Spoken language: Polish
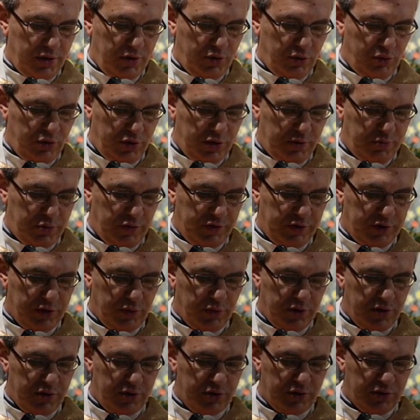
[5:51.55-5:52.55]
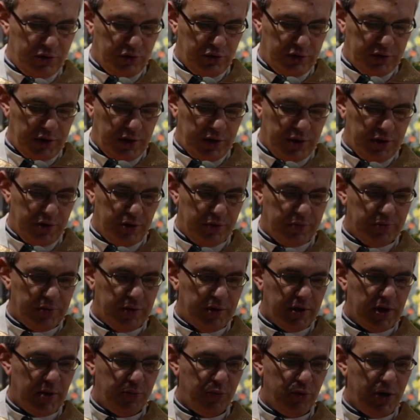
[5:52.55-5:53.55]
który powiedział kiedyś do starego
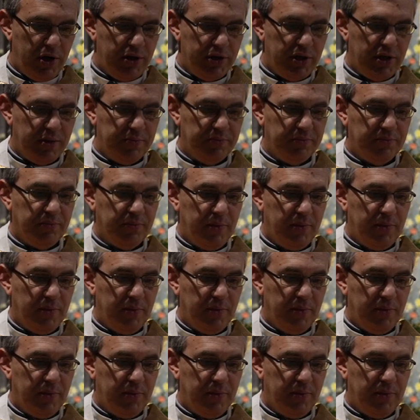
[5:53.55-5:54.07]
kapłana.